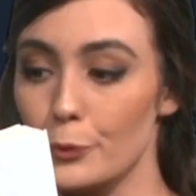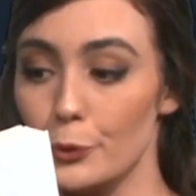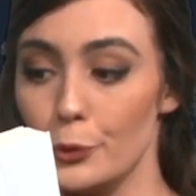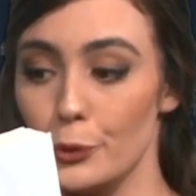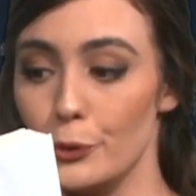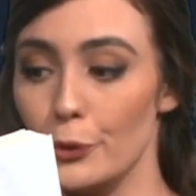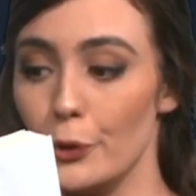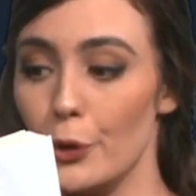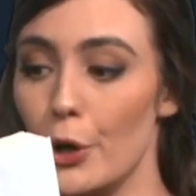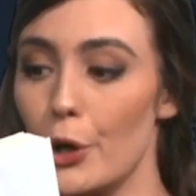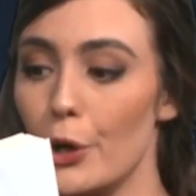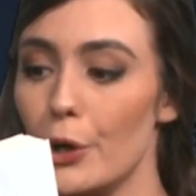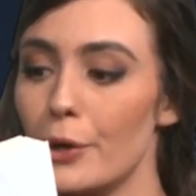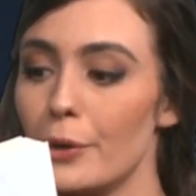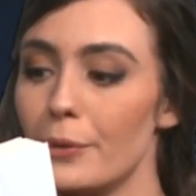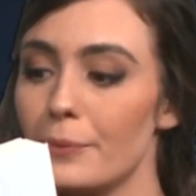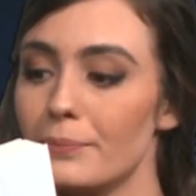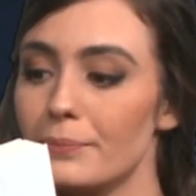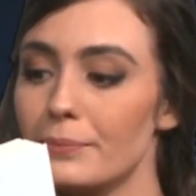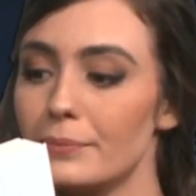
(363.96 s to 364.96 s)
Du
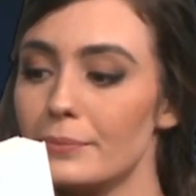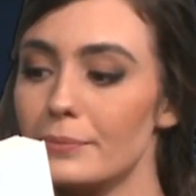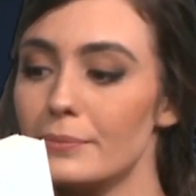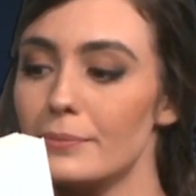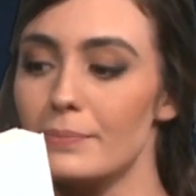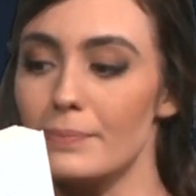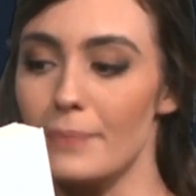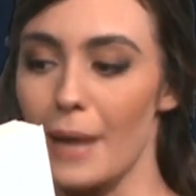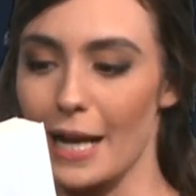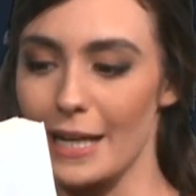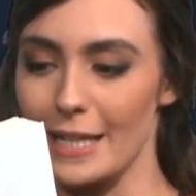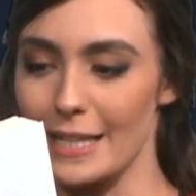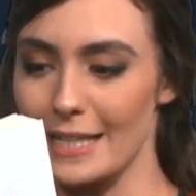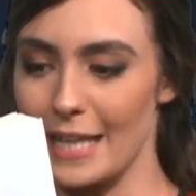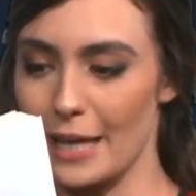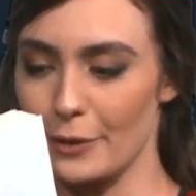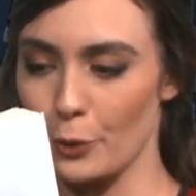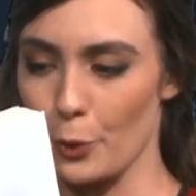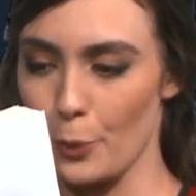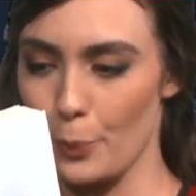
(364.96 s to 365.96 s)
dehors, par les
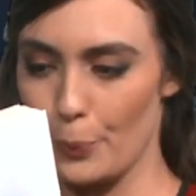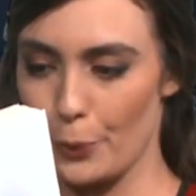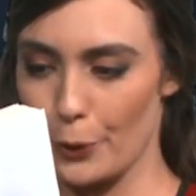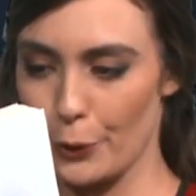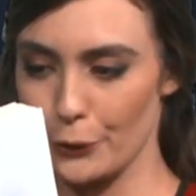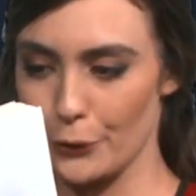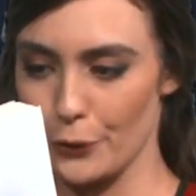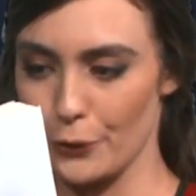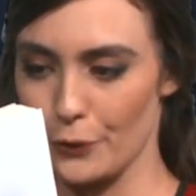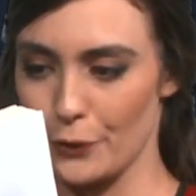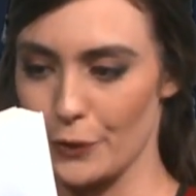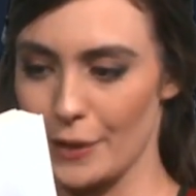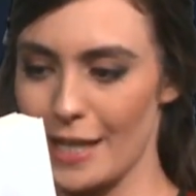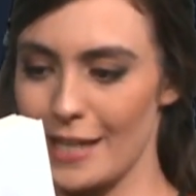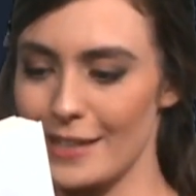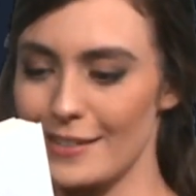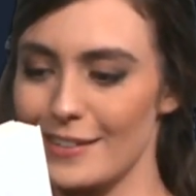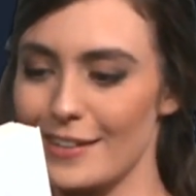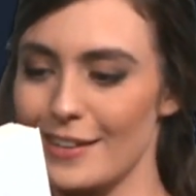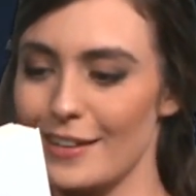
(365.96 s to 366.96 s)
quatre
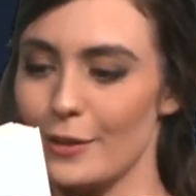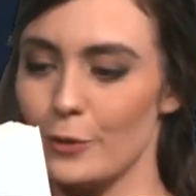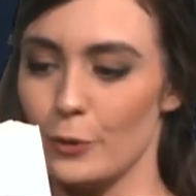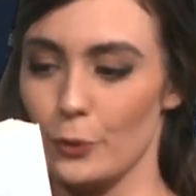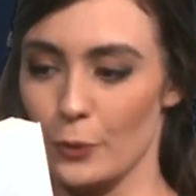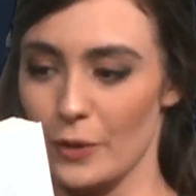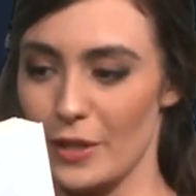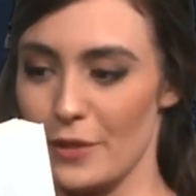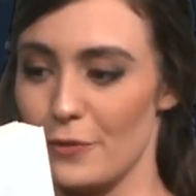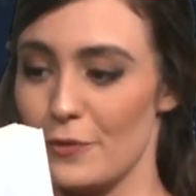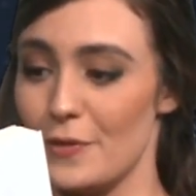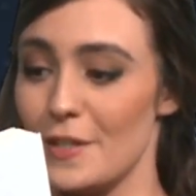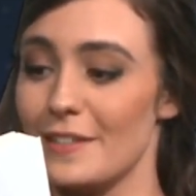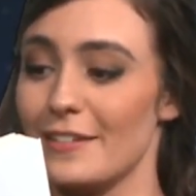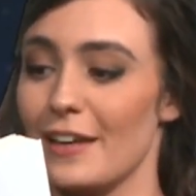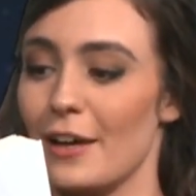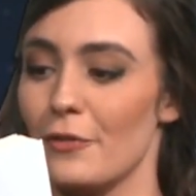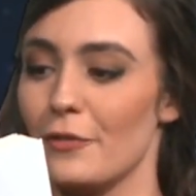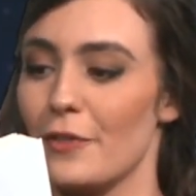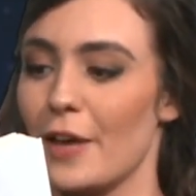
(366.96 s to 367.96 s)
portes-fenêtres, dont les
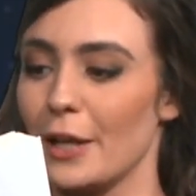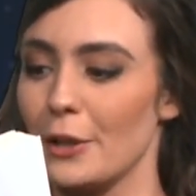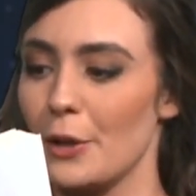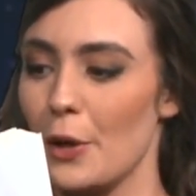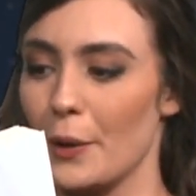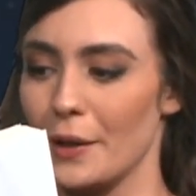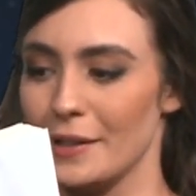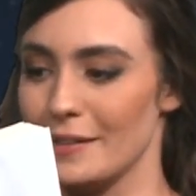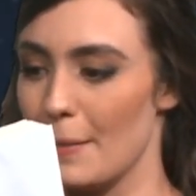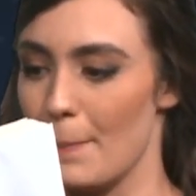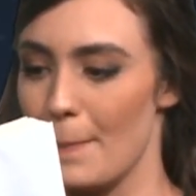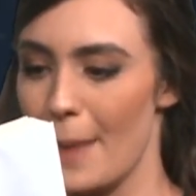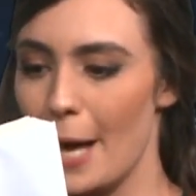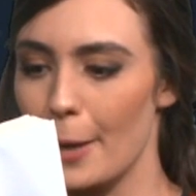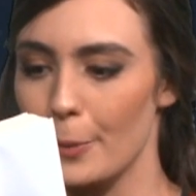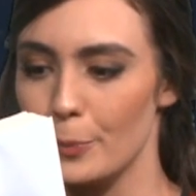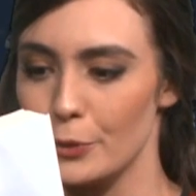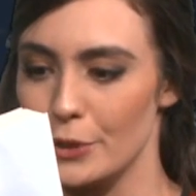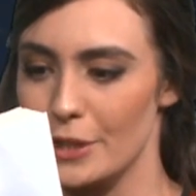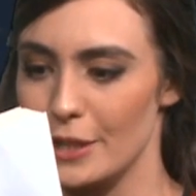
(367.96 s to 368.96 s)
vitres inférieures étaient
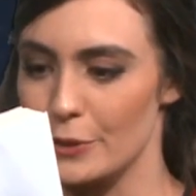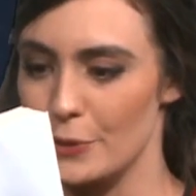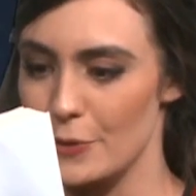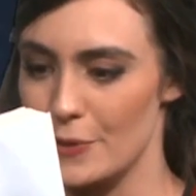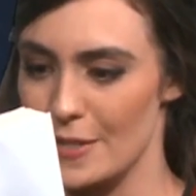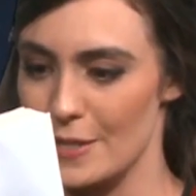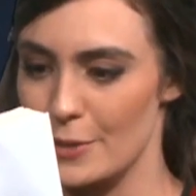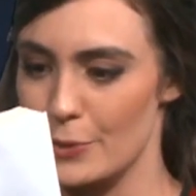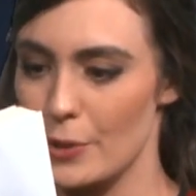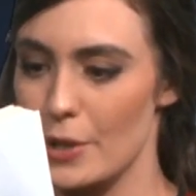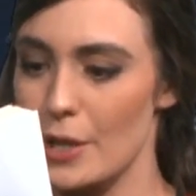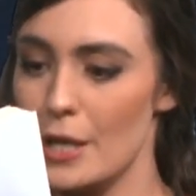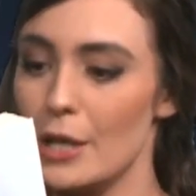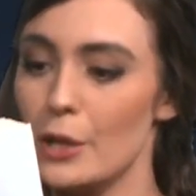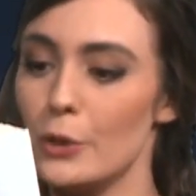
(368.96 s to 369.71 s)
barbouillées de, ces